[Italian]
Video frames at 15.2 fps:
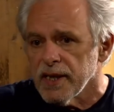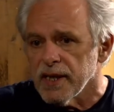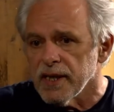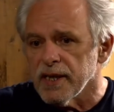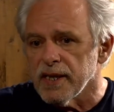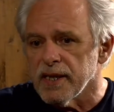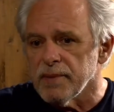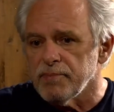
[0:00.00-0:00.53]

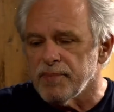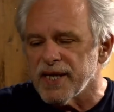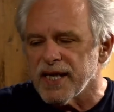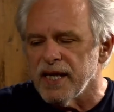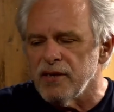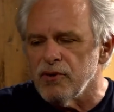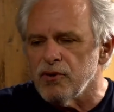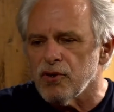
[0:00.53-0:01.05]
eh,
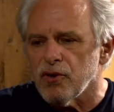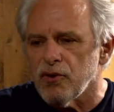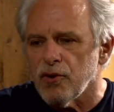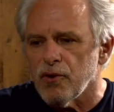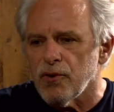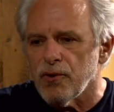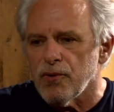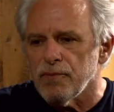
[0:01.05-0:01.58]
perché
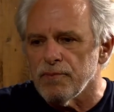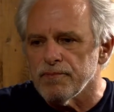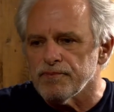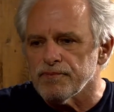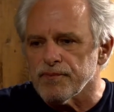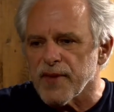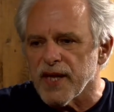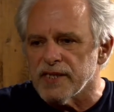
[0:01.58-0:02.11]
loro,
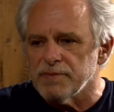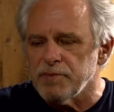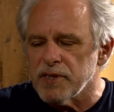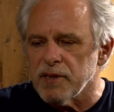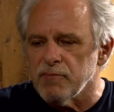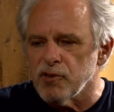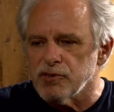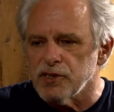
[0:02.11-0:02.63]

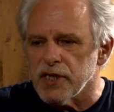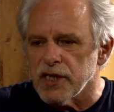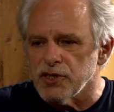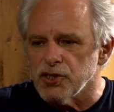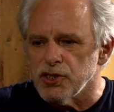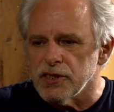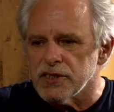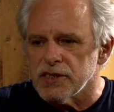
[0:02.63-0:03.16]
rispetto a molti
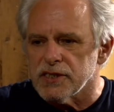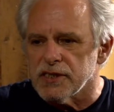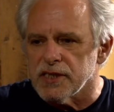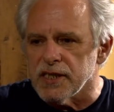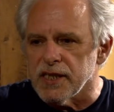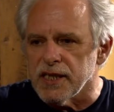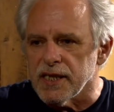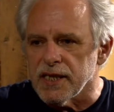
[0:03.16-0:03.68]

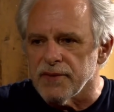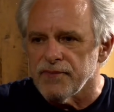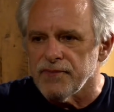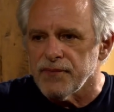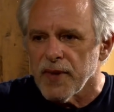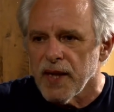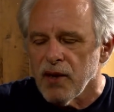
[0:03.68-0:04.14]
registi,